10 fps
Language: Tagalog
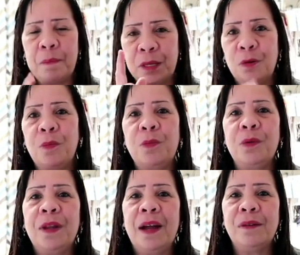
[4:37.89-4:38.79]
patok
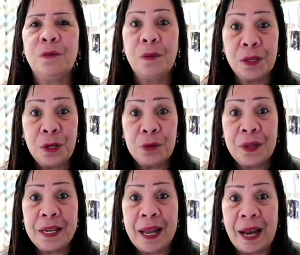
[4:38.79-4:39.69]
po 'yan. What do you
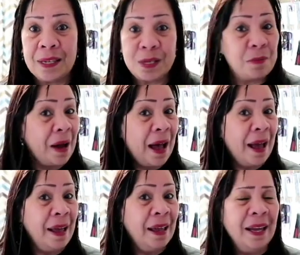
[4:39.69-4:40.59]
think, guys? 'Di
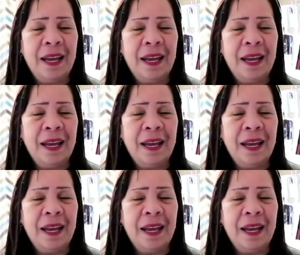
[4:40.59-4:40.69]
ba?